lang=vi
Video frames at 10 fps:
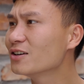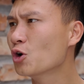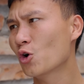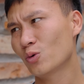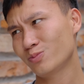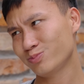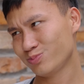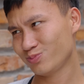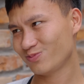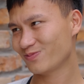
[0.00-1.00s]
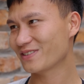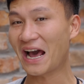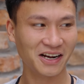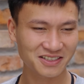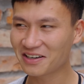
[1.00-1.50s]
Đúng
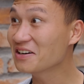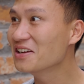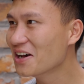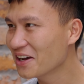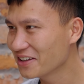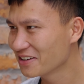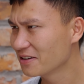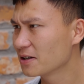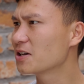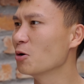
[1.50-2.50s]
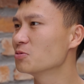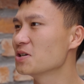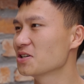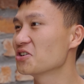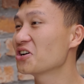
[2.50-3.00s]
Đáng dẫn đi đây Kiểu
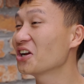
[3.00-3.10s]
gì chả được